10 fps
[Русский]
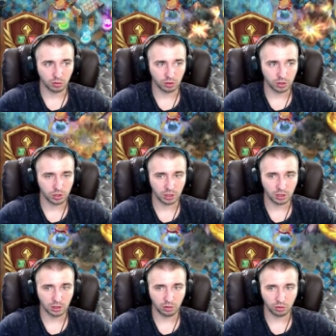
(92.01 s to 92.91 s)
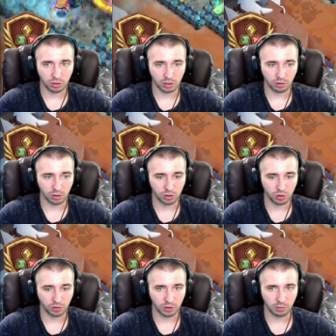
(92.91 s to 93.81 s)
кулачки дают, и
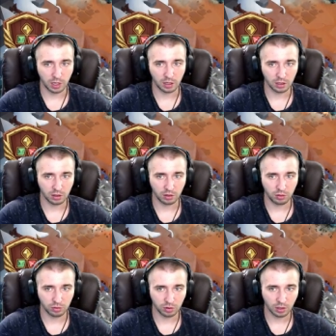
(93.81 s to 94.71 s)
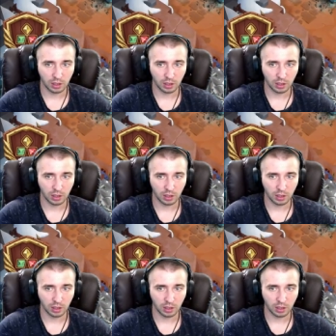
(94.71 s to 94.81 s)
кулачков немерено дают,